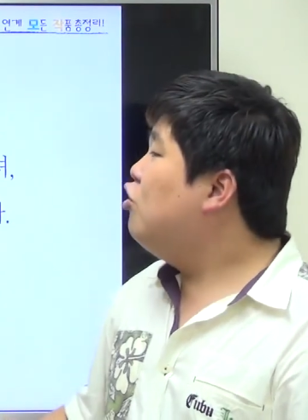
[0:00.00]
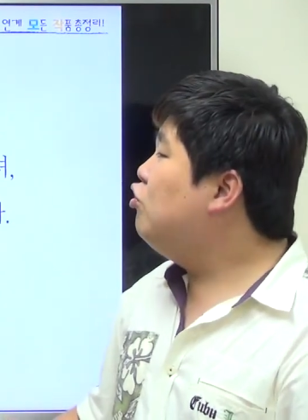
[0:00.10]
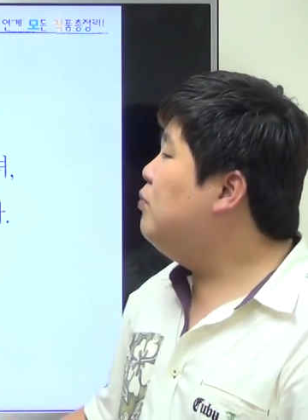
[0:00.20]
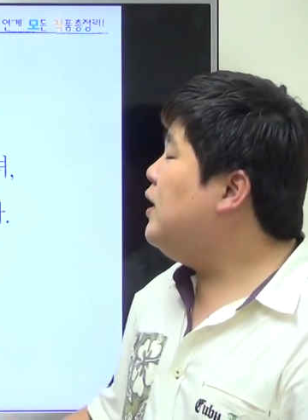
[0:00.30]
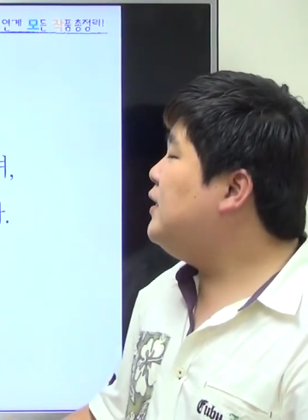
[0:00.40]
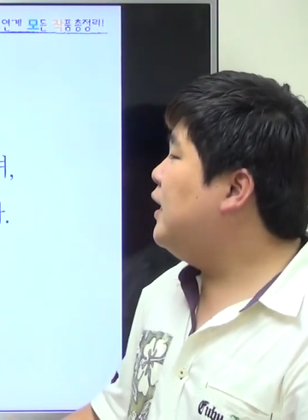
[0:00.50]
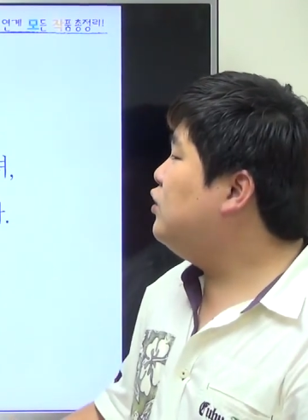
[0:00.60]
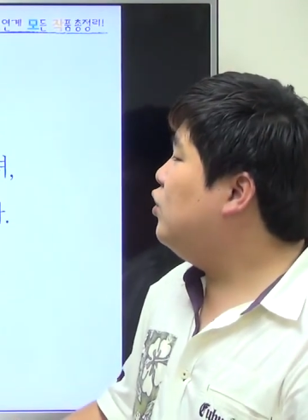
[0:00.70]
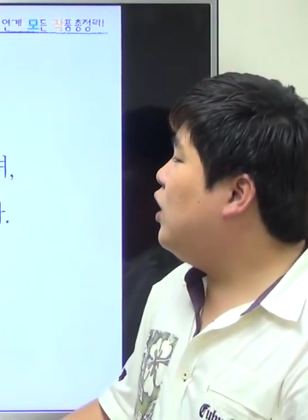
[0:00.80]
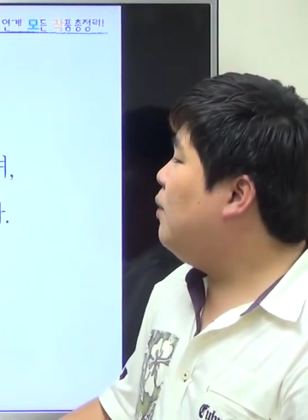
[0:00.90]
구말리
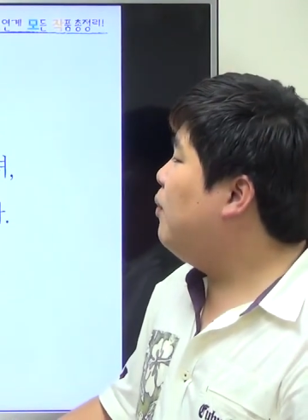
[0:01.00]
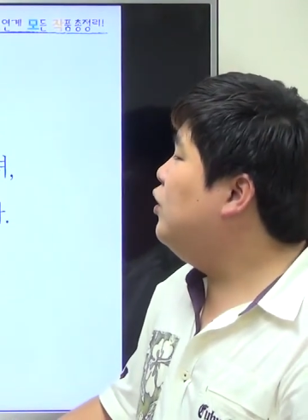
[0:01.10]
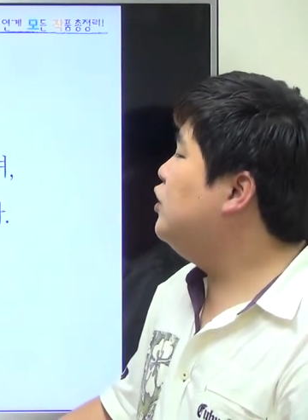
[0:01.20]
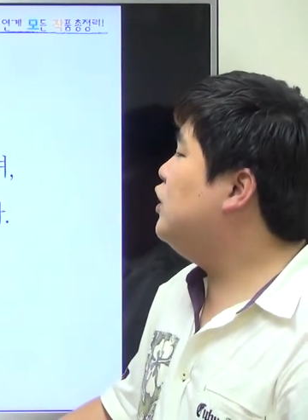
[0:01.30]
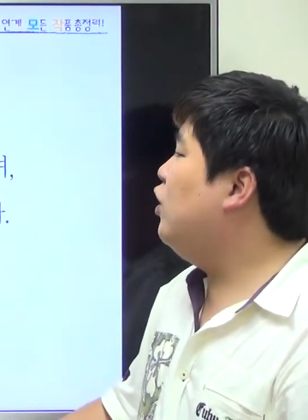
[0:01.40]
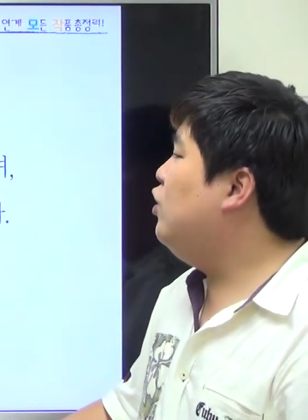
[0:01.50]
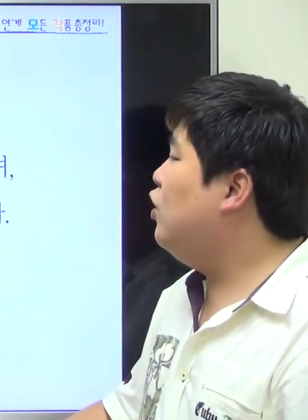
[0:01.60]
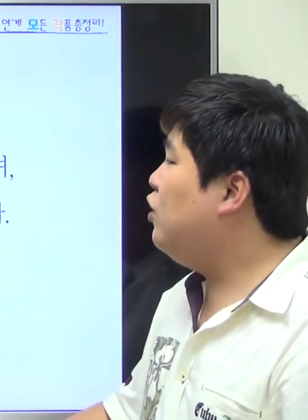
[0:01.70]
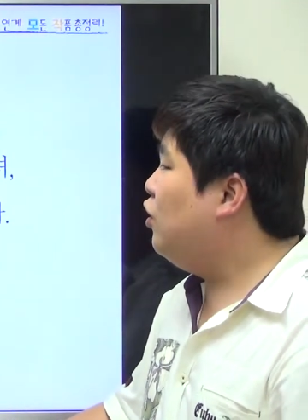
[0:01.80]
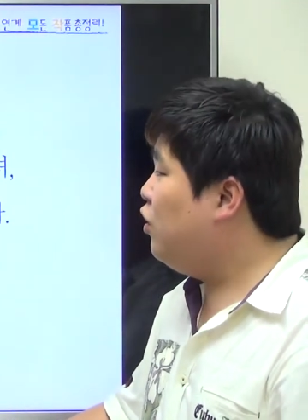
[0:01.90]
장천에 번듯이 걸려
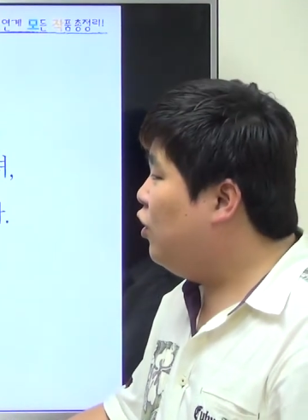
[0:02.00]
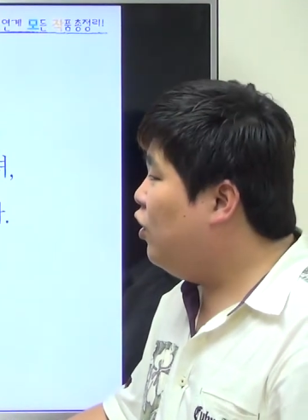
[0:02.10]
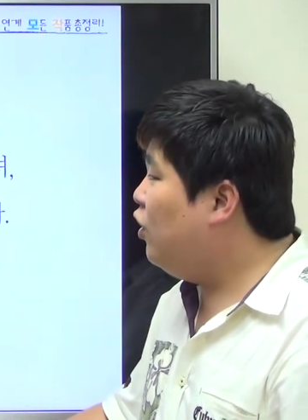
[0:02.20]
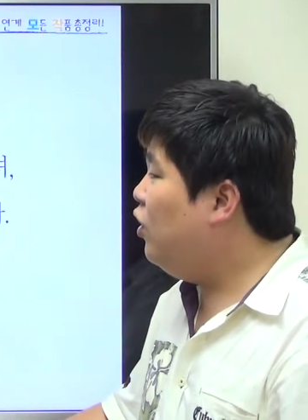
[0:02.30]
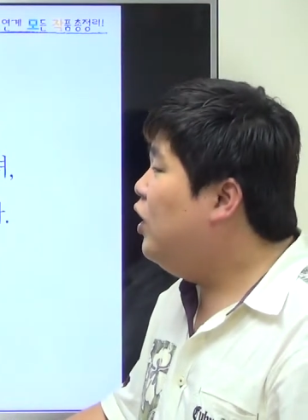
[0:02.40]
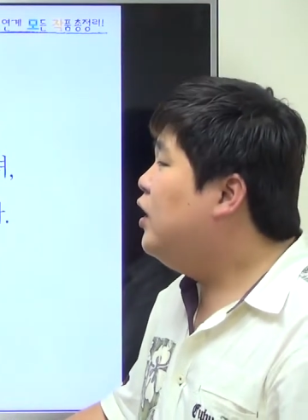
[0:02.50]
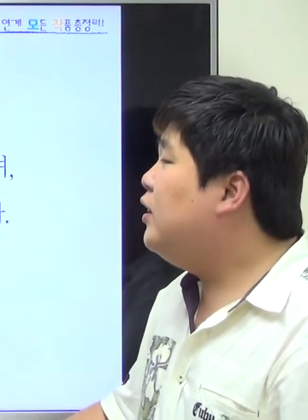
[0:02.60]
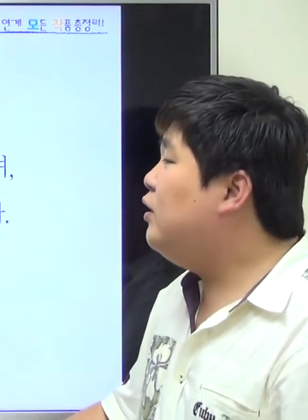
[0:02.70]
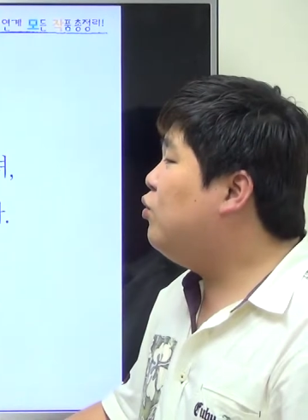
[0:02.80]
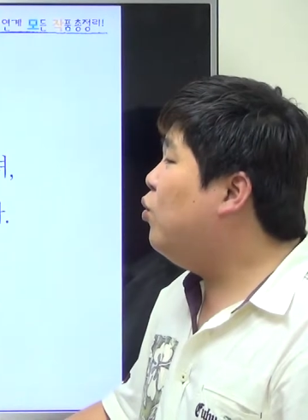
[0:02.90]
있어서
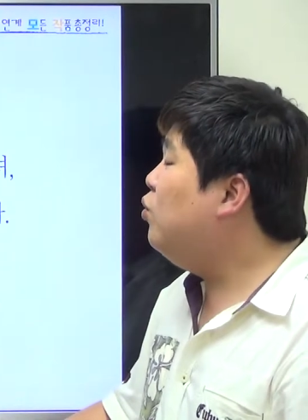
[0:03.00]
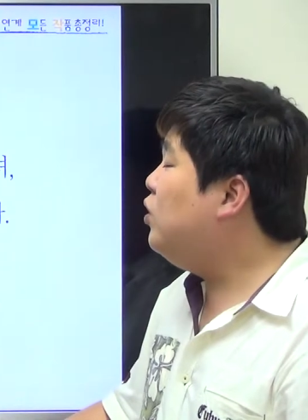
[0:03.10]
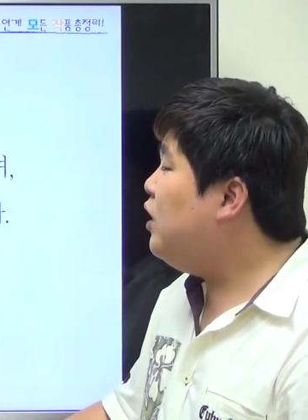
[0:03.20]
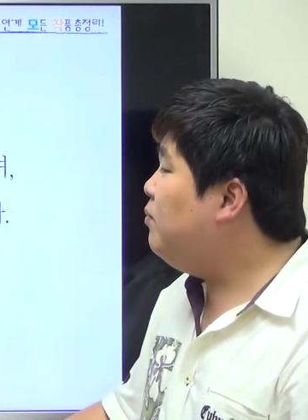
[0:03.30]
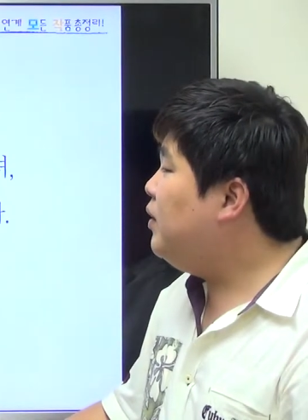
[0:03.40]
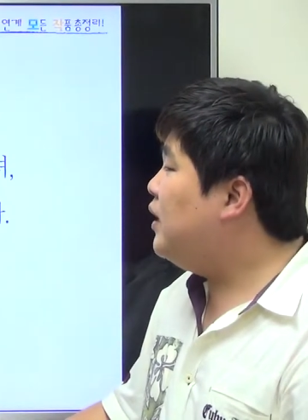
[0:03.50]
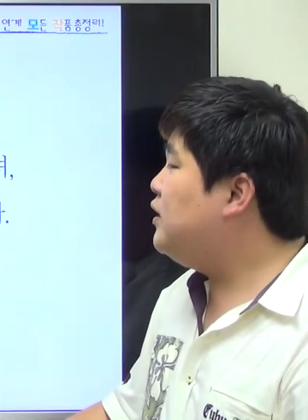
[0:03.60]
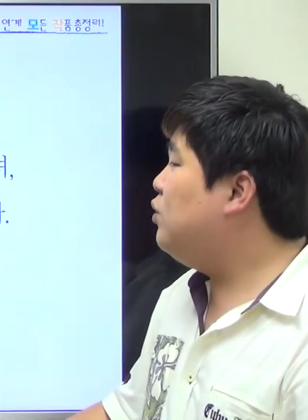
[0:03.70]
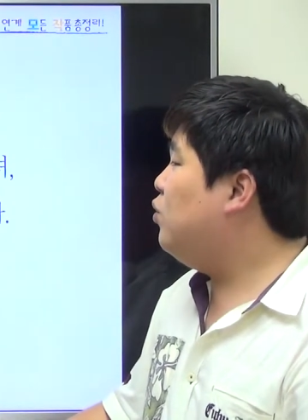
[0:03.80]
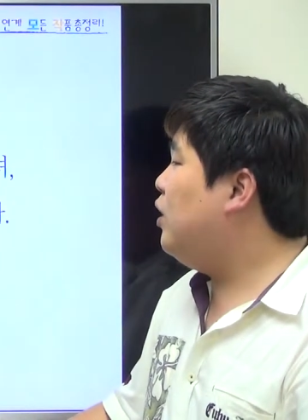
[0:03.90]
고님
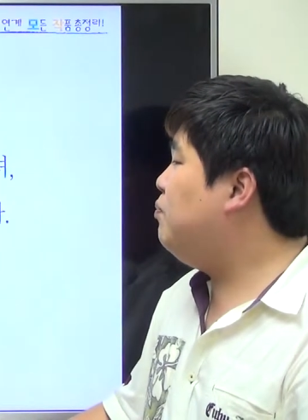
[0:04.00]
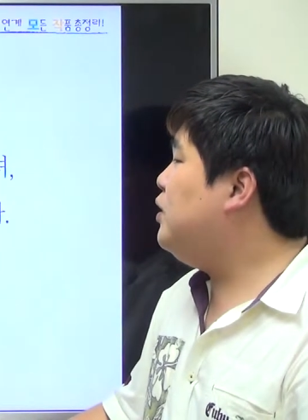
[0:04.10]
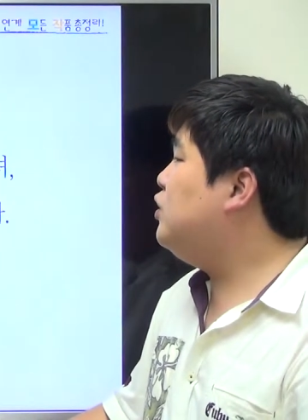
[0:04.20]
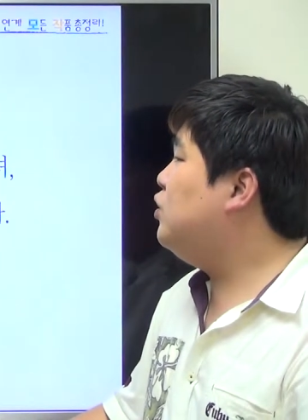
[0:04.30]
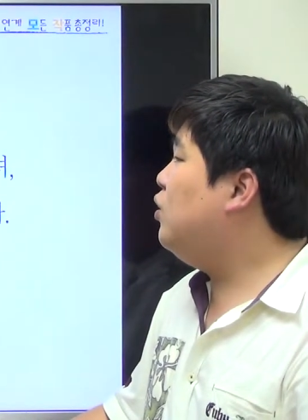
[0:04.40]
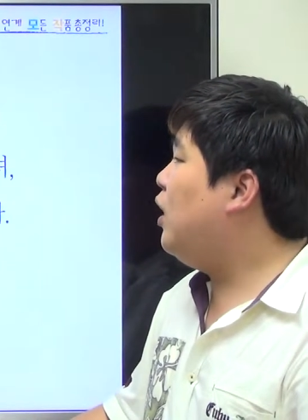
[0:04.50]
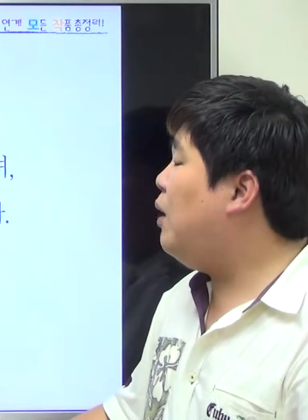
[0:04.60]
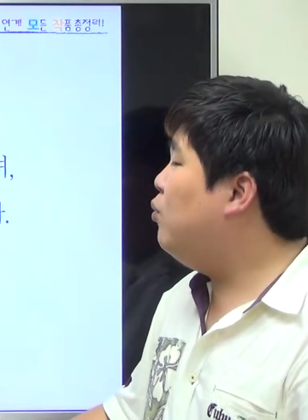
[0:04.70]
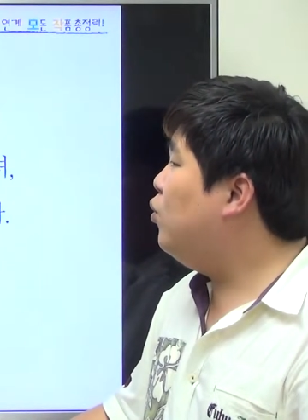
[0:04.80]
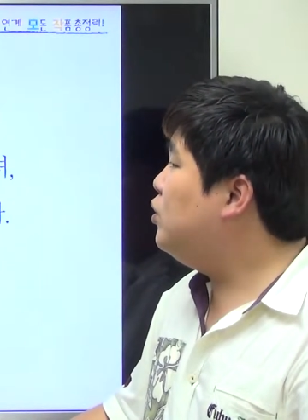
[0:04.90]
계신 곳에 비춰
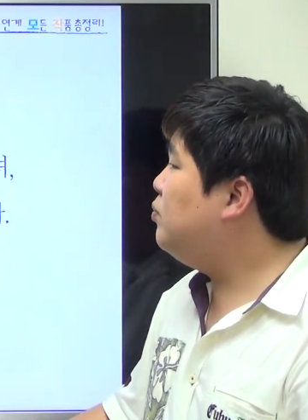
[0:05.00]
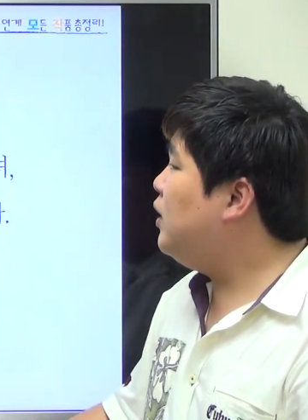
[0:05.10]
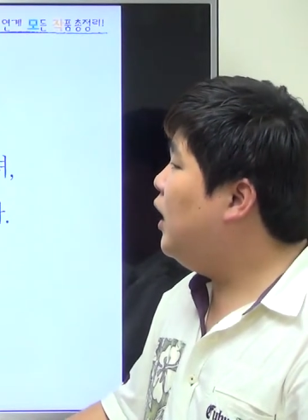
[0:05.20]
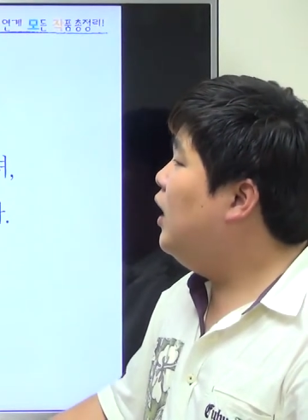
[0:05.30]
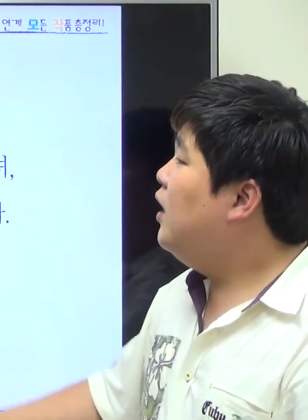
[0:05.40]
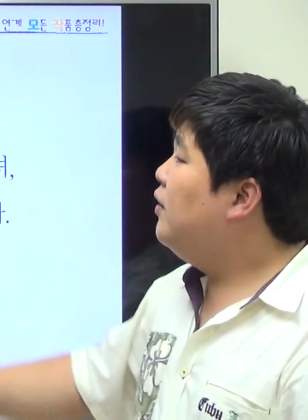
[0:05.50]
가보고 싶다.